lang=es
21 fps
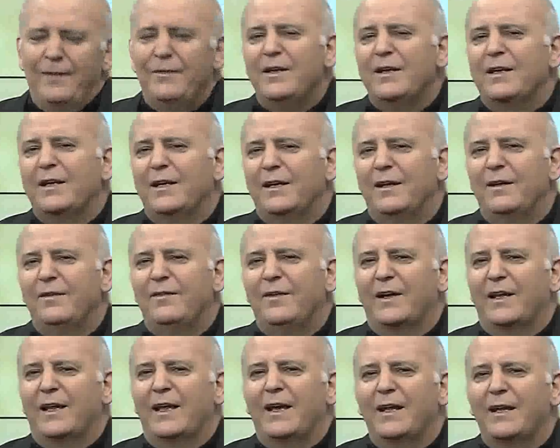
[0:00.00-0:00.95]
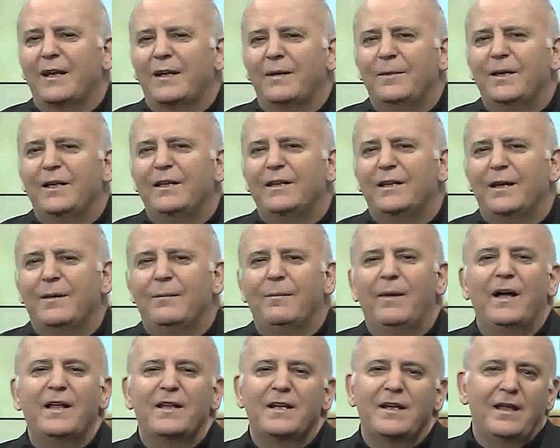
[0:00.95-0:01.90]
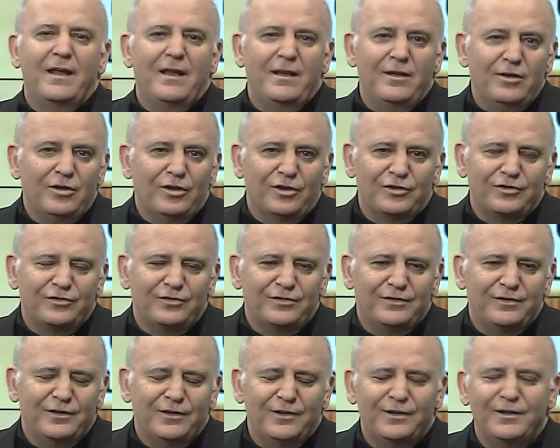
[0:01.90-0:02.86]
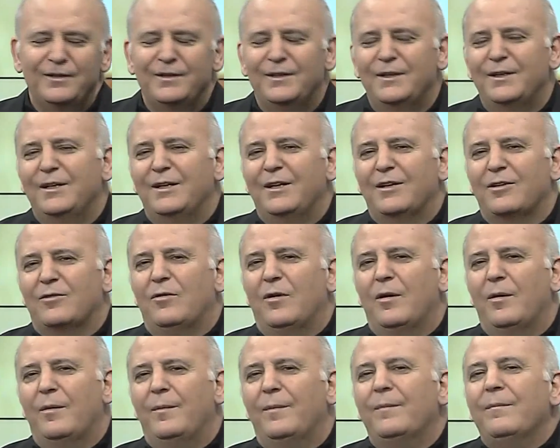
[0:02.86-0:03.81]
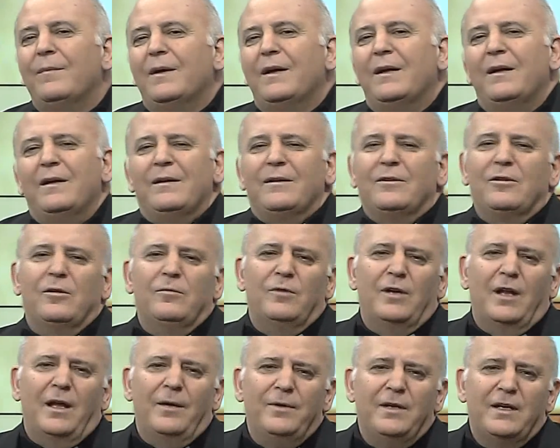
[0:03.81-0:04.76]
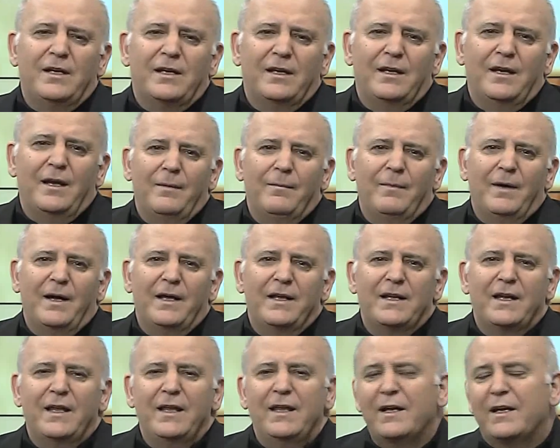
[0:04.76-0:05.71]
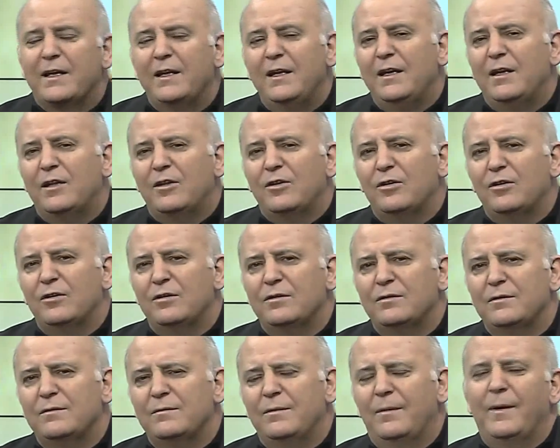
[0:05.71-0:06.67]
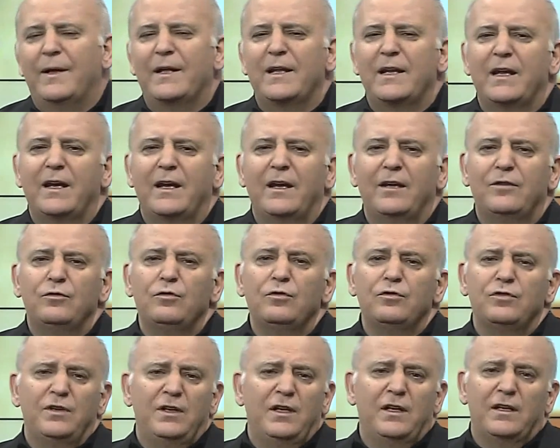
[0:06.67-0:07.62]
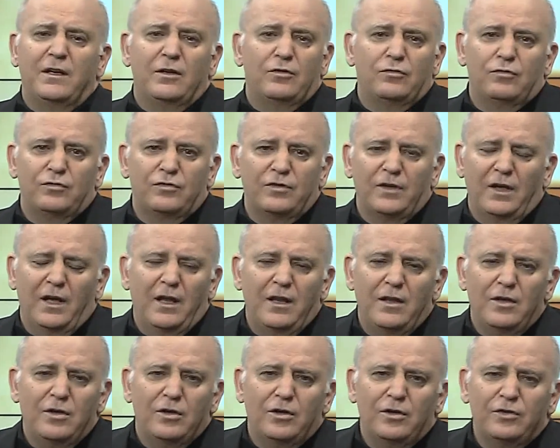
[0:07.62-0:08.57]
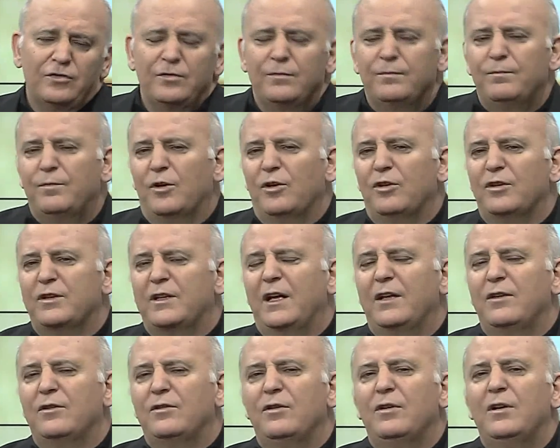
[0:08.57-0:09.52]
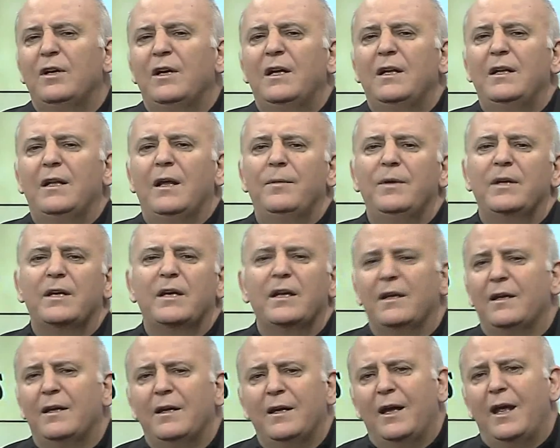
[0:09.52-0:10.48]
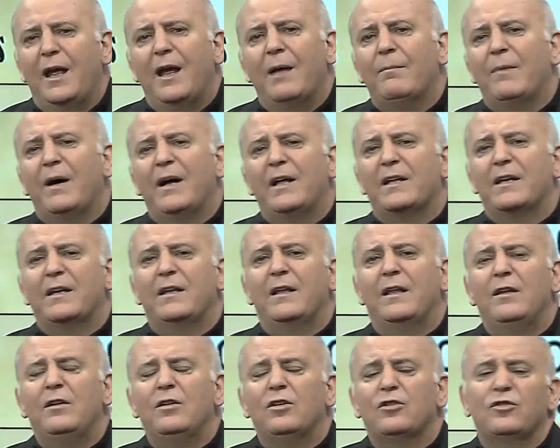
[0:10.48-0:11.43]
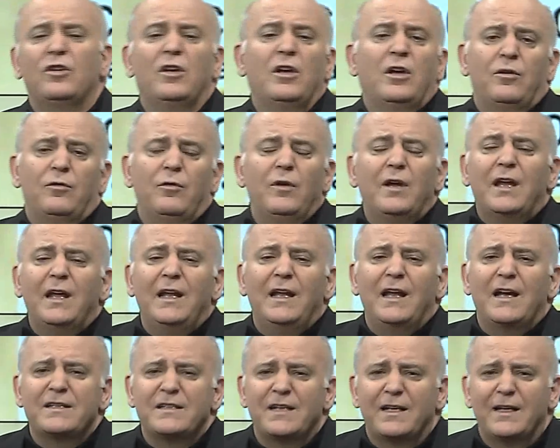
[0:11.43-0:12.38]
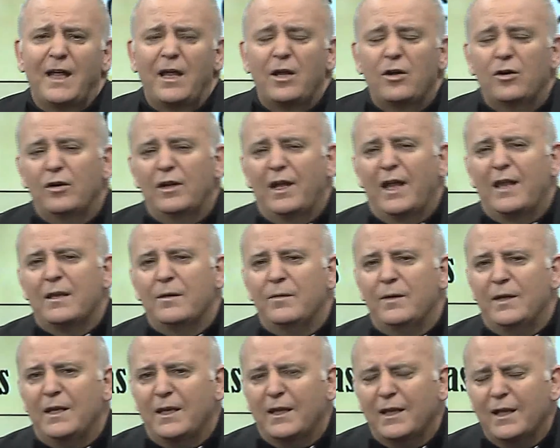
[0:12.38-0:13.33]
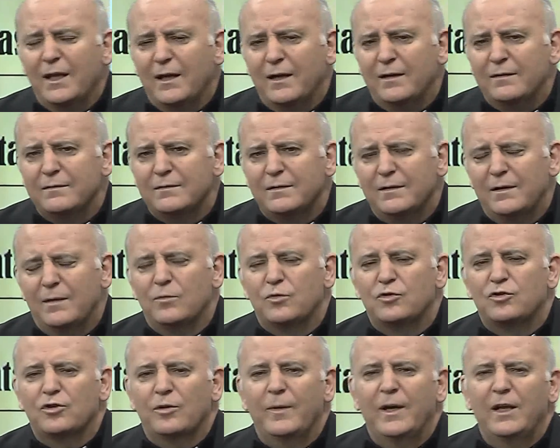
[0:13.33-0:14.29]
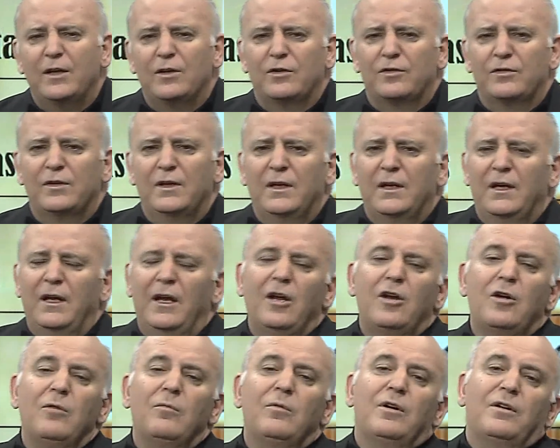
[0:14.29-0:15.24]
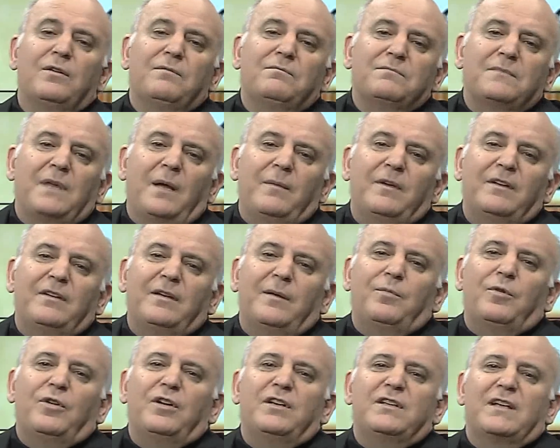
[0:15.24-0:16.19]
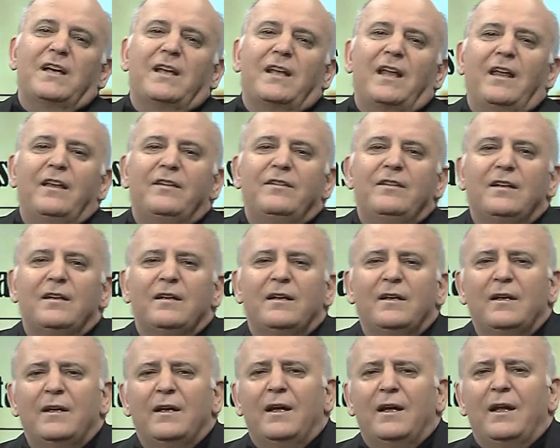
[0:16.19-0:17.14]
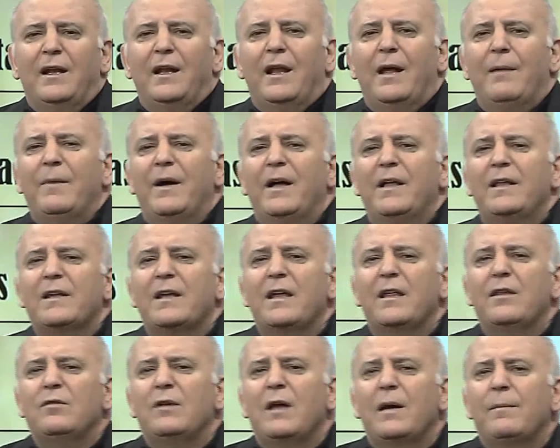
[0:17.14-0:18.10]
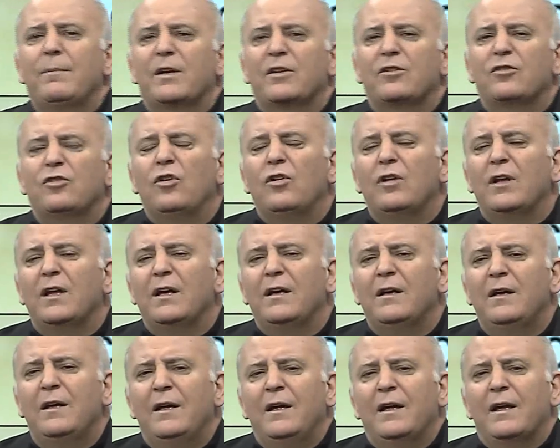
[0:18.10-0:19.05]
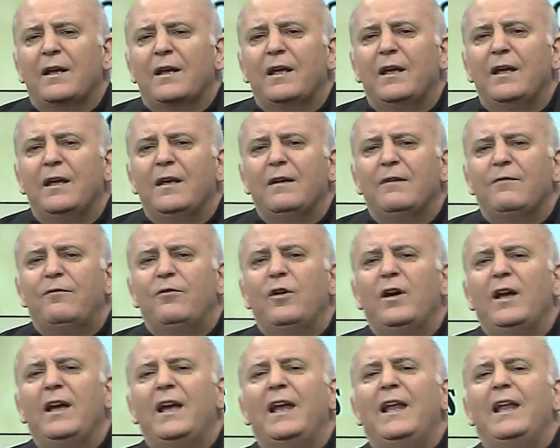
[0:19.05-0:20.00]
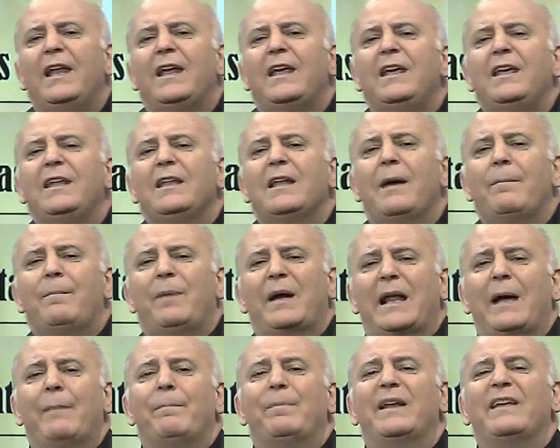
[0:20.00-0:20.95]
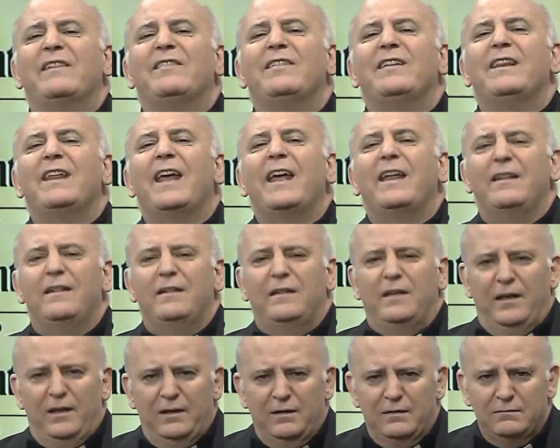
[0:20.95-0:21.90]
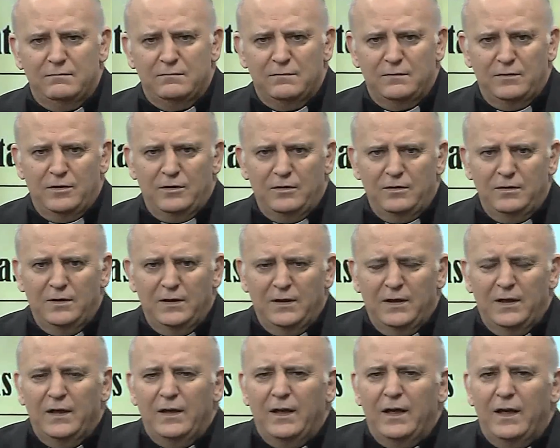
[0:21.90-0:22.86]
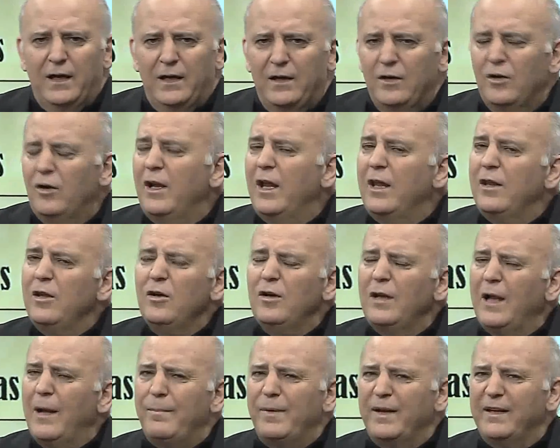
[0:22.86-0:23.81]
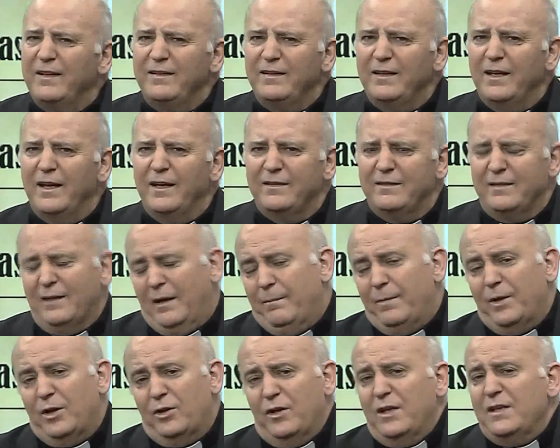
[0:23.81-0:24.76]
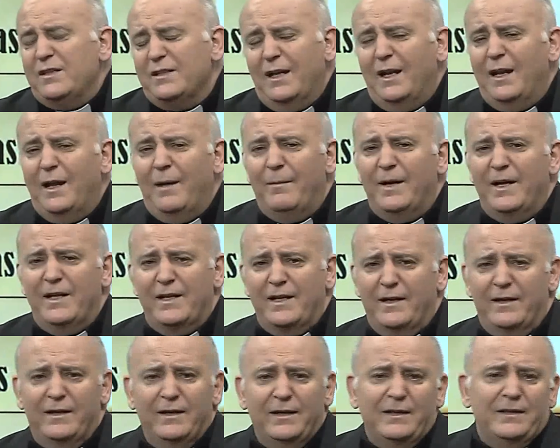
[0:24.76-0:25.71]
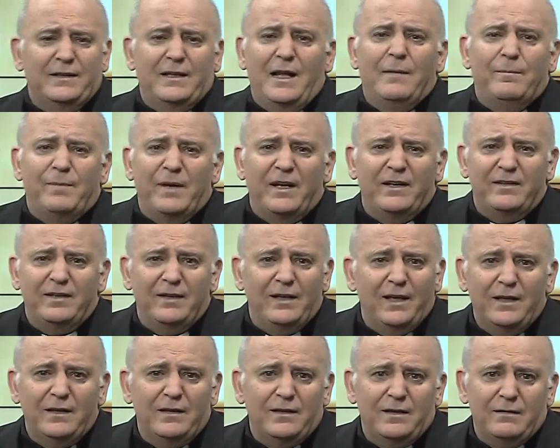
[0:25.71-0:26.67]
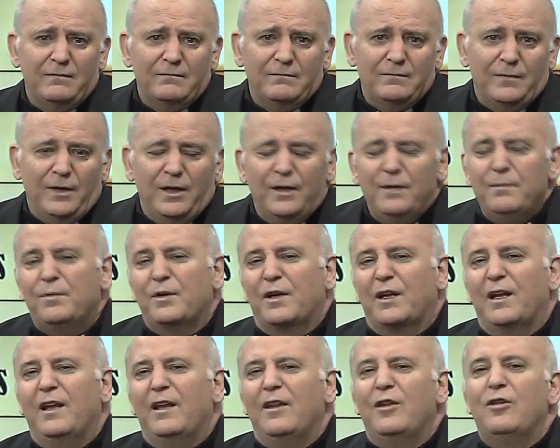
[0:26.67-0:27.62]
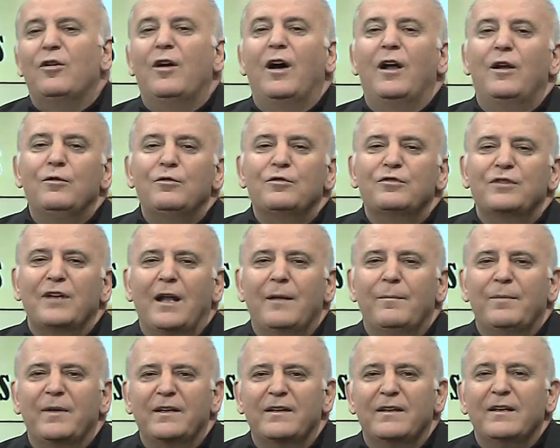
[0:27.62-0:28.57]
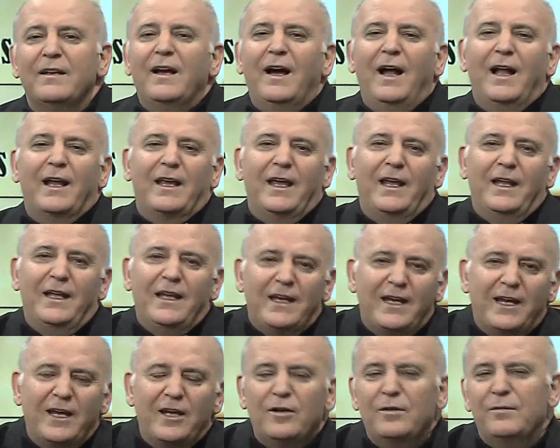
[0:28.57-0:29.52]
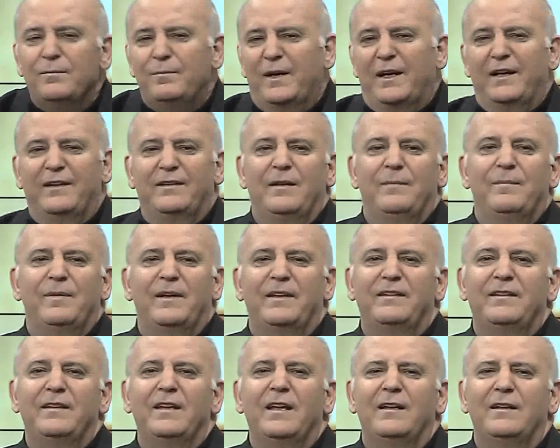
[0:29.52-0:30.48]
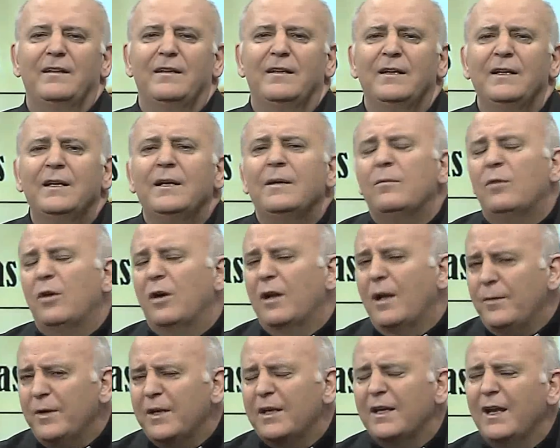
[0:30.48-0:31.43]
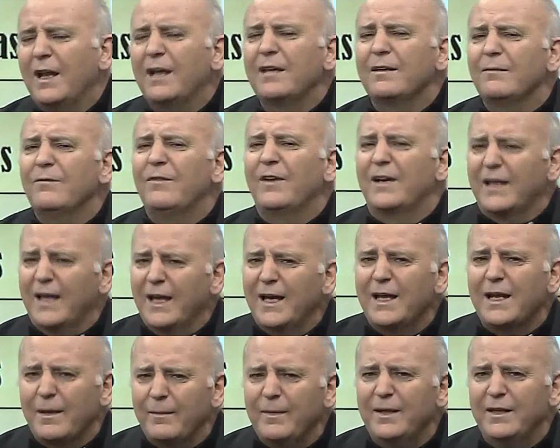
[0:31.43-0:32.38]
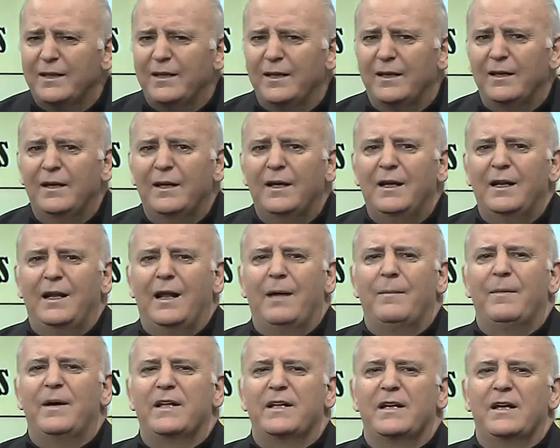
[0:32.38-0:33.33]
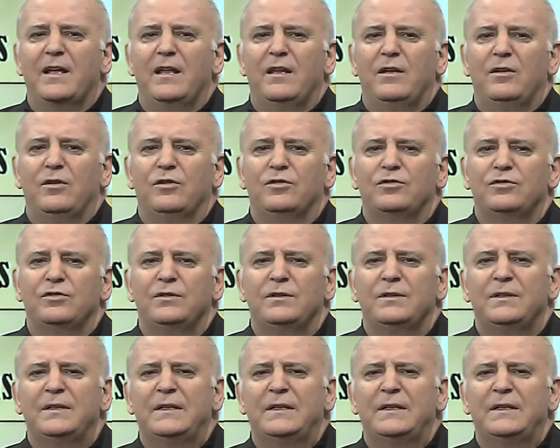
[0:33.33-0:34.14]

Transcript: Virgen es verdaderamente madre de Dios, ¿no? Como, como la Virgen madre de Cristo, madre de Jesús, y Jesús es Dios, por lo tanto, la Virgen es madre de Dios. No es que le haya dado la divinidad, ni mucho menos. Es como también se puede llegar a decir, la madre de una persona que fue elegida para presidente, ¿no? Eh, no le dio la presidencia, pero ella es la madre del presidente, ¿eh? porque dio a luz al, que eligieron para ser presidente. la Virgen es verdaderamente la madre de Dios.